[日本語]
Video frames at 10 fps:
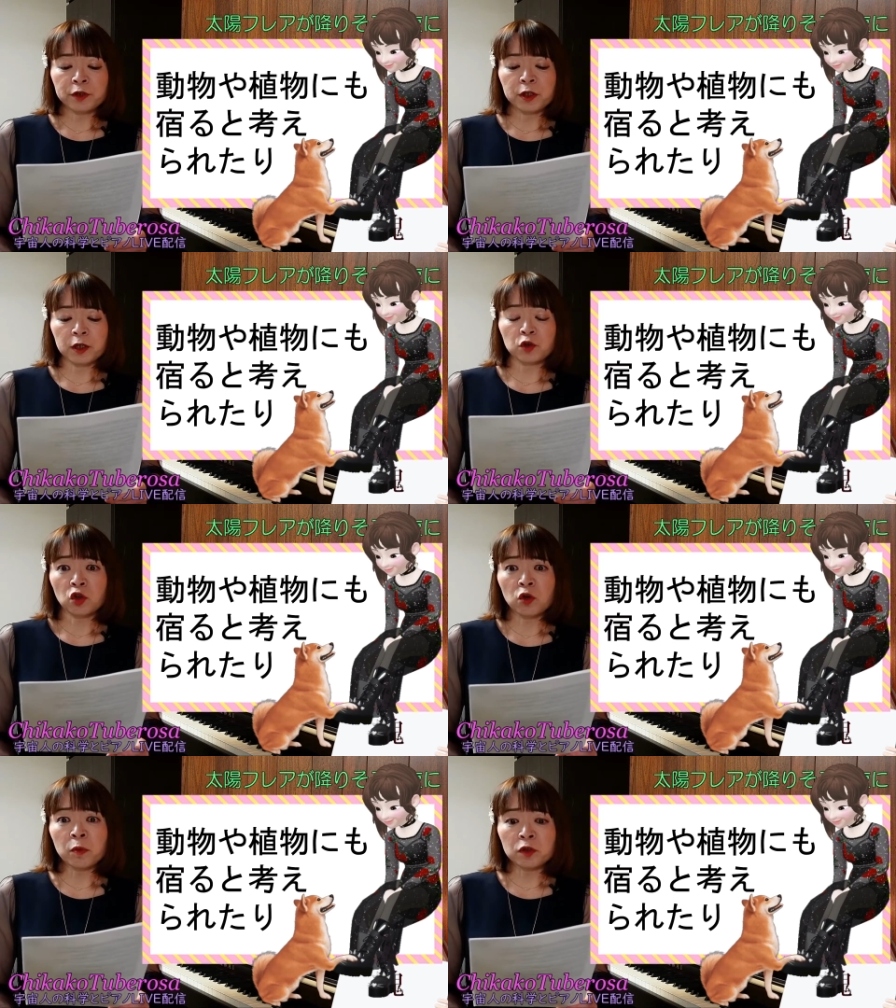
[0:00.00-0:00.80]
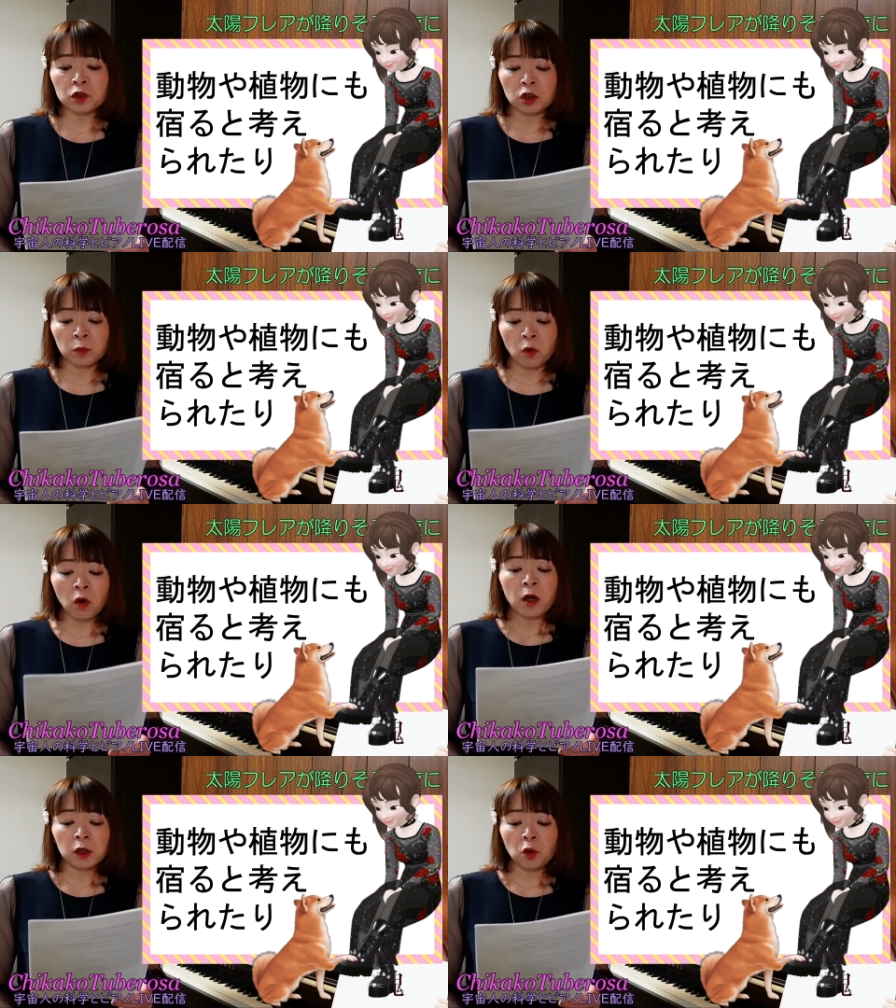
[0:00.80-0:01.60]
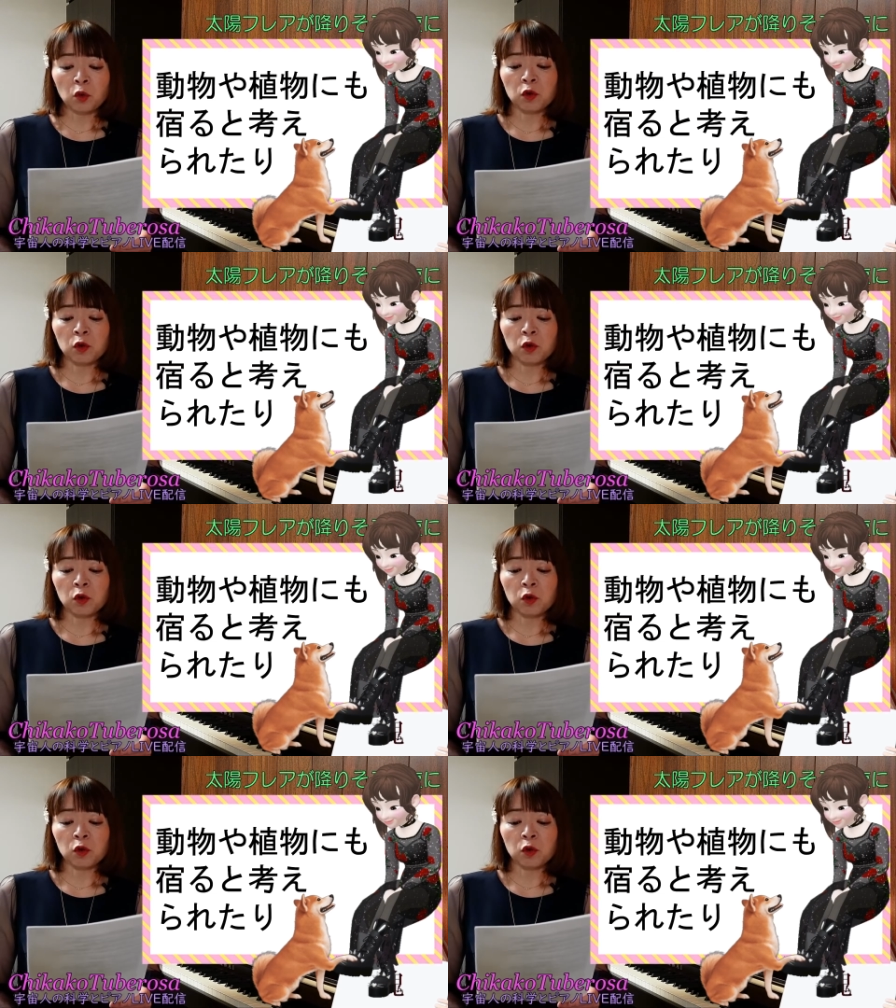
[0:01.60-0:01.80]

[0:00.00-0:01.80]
物や植物にも宿